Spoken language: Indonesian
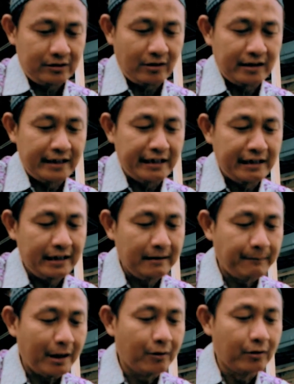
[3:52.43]
Soalnya ini
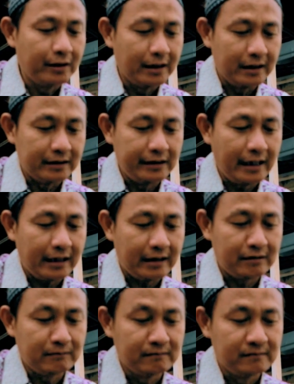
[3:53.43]
pagoda dia
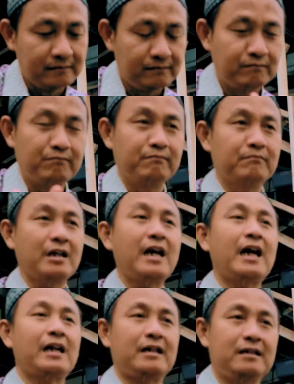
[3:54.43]
akan
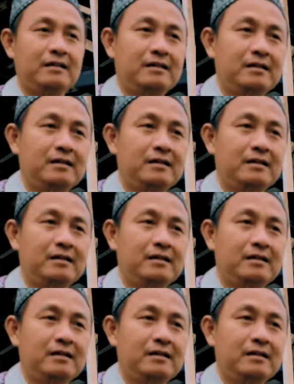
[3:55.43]
mekar